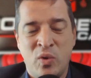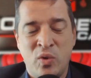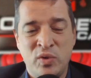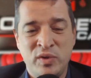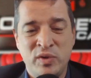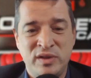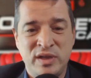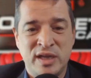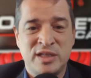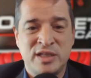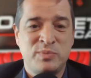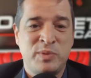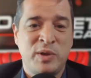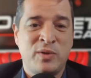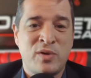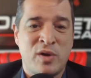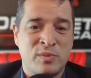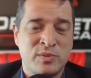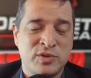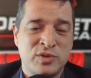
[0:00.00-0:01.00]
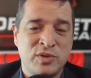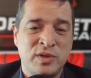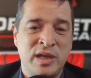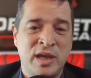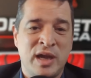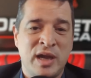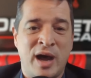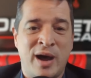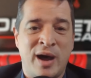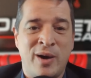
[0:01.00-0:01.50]
und jetzt bekommst du
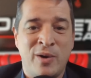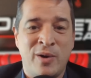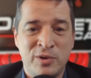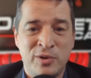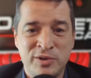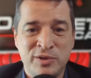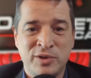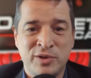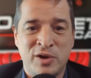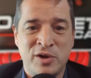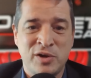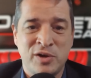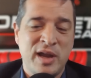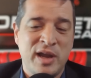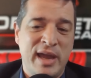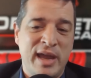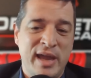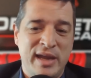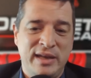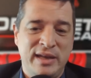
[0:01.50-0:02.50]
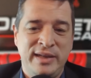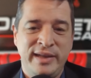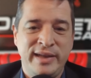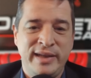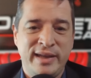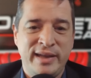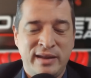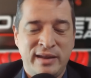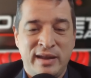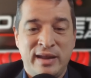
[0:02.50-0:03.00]
hier auch noch
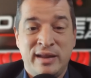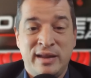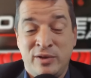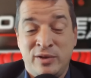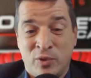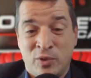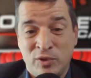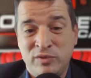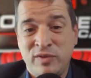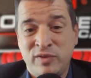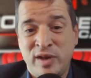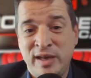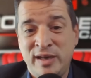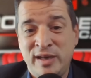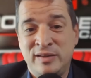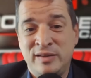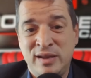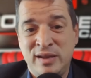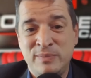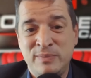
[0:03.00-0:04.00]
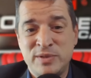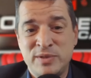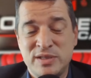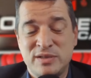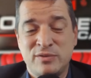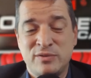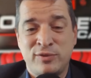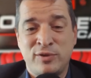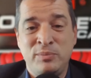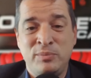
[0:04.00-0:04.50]
die notwendigen
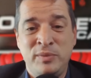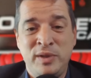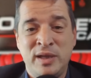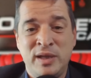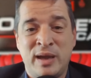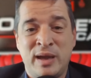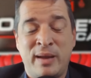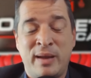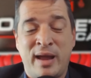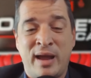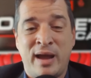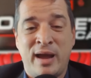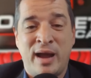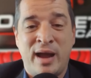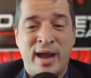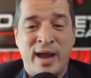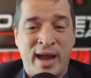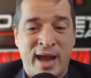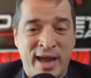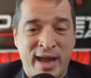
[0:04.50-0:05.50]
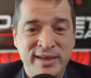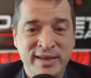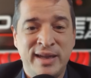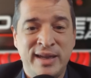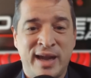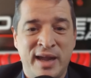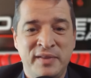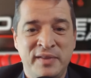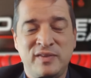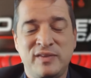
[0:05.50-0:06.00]
Tipps von mir an
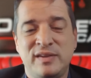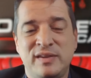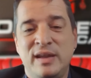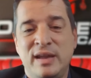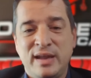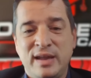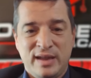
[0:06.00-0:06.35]
die Hand,